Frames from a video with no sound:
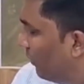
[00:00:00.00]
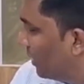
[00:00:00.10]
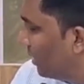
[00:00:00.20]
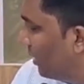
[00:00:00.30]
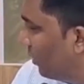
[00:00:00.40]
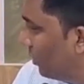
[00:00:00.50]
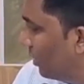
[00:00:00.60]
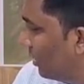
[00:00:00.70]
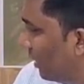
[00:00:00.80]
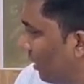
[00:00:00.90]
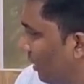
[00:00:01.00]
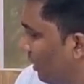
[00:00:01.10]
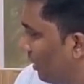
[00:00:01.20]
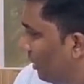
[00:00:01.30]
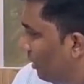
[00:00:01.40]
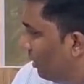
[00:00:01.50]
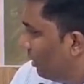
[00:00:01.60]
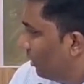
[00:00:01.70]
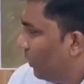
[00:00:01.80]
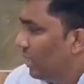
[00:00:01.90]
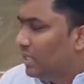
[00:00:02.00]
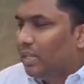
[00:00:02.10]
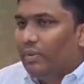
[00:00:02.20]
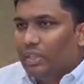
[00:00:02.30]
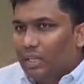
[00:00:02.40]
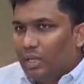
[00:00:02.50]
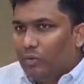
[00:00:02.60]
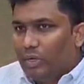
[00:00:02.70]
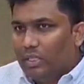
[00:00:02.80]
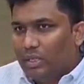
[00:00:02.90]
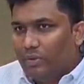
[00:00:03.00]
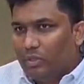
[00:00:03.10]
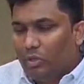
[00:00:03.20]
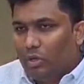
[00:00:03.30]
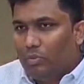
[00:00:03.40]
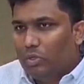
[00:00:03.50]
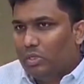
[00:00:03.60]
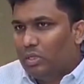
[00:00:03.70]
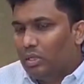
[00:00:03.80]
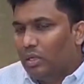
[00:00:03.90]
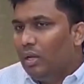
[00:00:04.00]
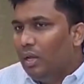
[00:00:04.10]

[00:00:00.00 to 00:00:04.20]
ఫస్ట్నా uh, వచ్చింది సార్ ట్వంటీ ట్వంటీ సెవెంత్ యా ట్వంటీ సెవెంత్ సో ఆల్మోస్ట్